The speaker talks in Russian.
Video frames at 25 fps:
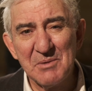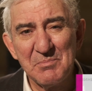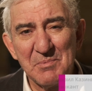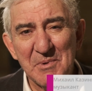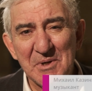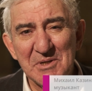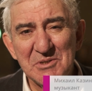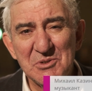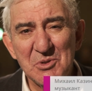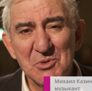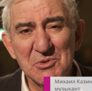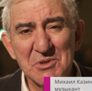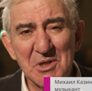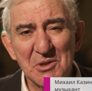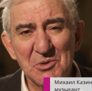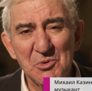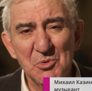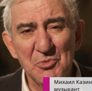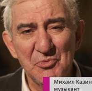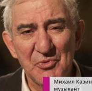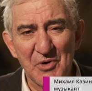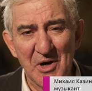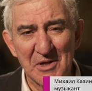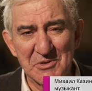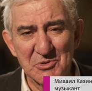произнес
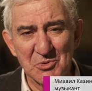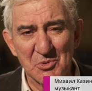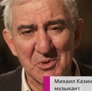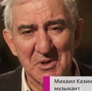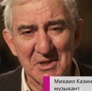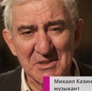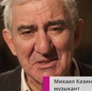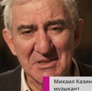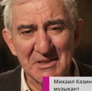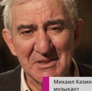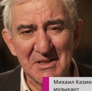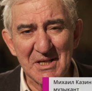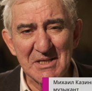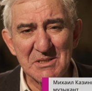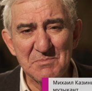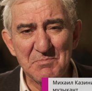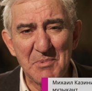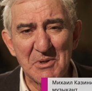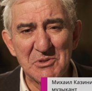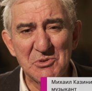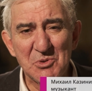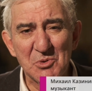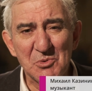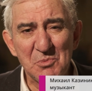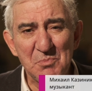одну фразу «Красота
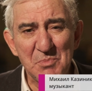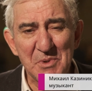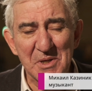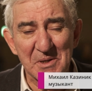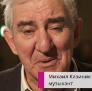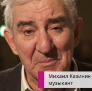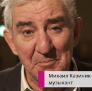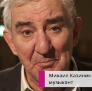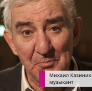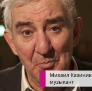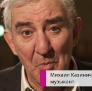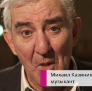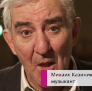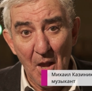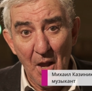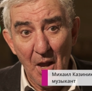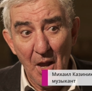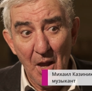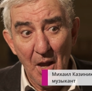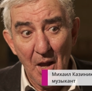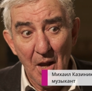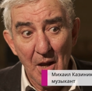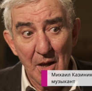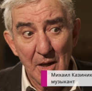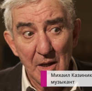спасет мир».
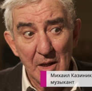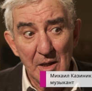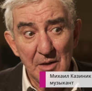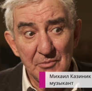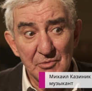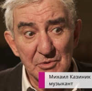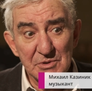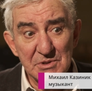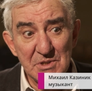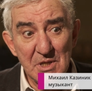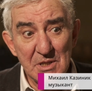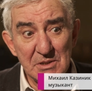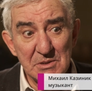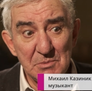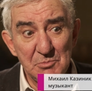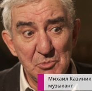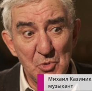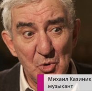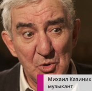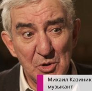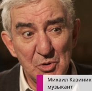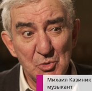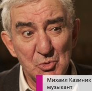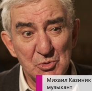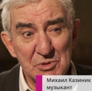И вот, знаете,
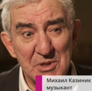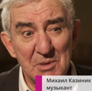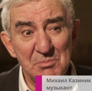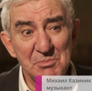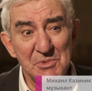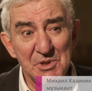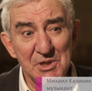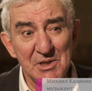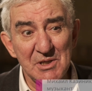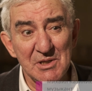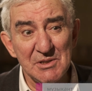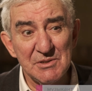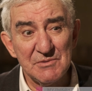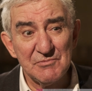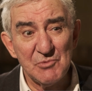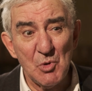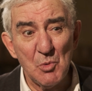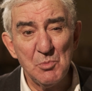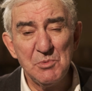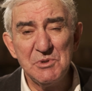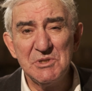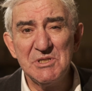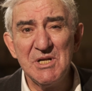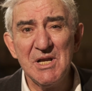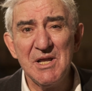многие усомнились, в
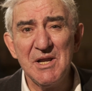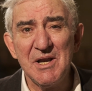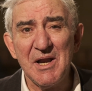том числе и